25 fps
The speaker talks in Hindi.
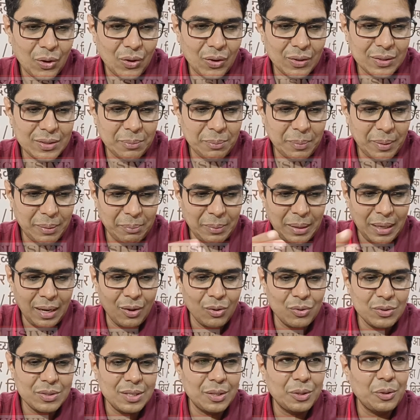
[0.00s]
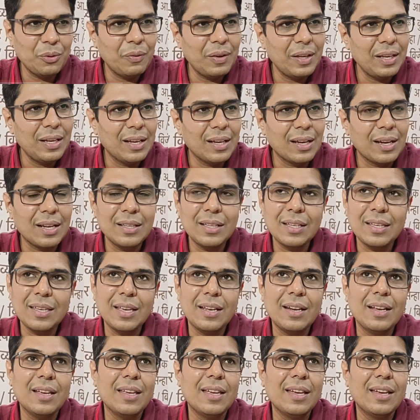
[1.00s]
और जब मैं मिला उनसे तो वही लग रहा था
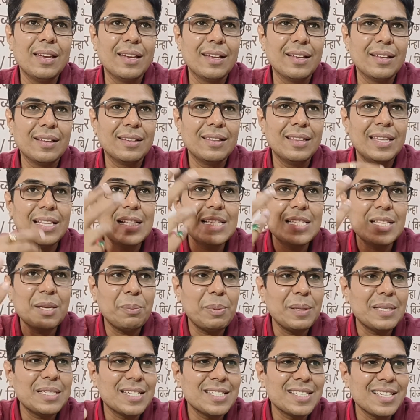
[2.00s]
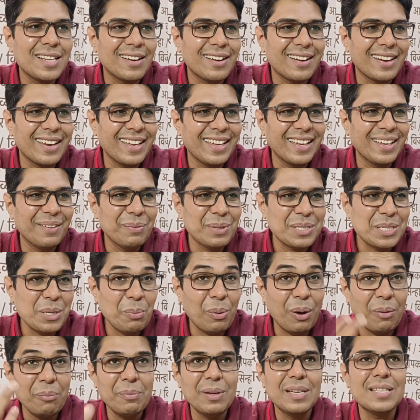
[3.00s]
कि अरे ये दिल से पीछे चल रही है पीछे
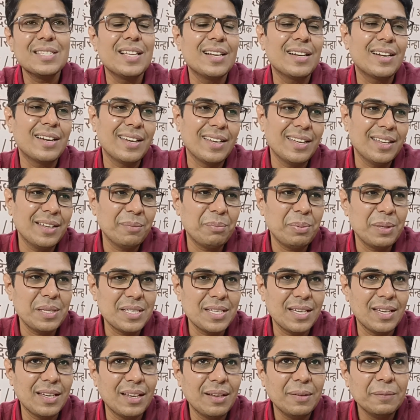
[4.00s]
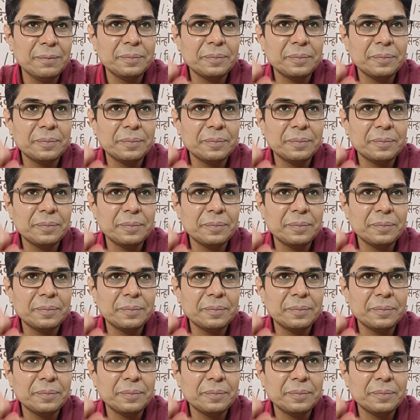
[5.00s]
बॉम्बे चल रही है पीछे